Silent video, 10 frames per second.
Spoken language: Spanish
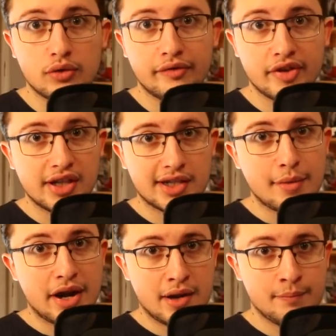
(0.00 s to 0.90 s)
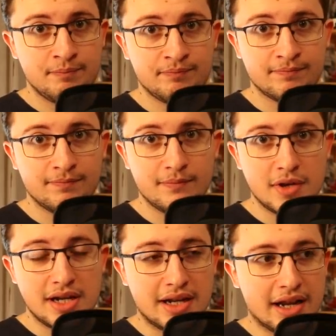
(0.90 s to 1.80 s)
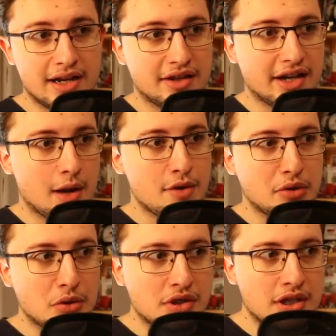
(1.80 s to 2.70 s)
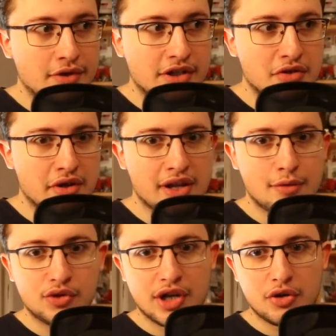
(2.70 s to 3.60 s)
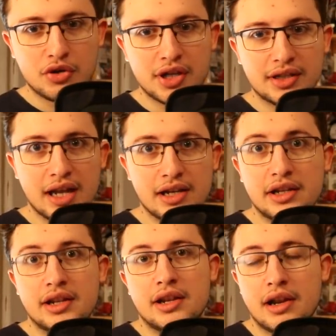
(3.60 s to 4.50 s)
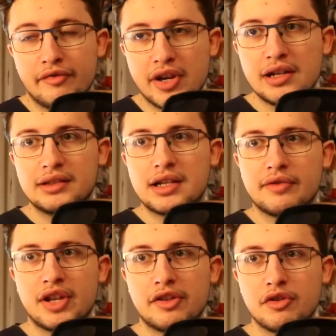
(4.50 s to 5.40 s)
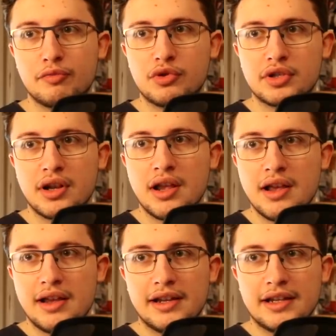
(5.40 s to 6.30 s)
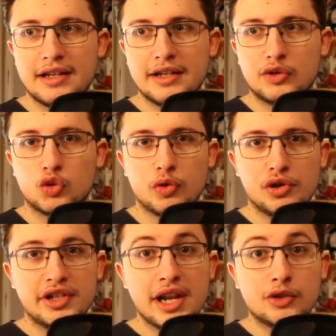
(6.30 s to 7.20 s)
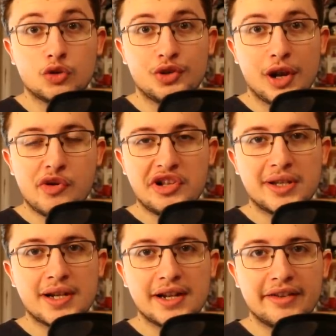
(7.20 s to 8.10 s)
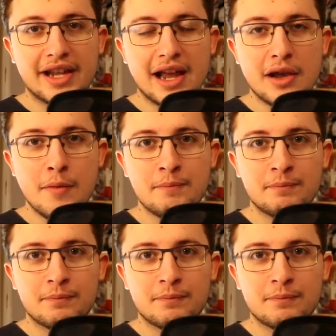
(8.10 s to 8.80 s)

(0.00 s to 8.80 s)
todo el fin de semana y que en entrenamientos libres no hacía mucha cosa, tal, y eh, al final en clasificación pues eh, tuvo el día, tuvo la vuelta ideal,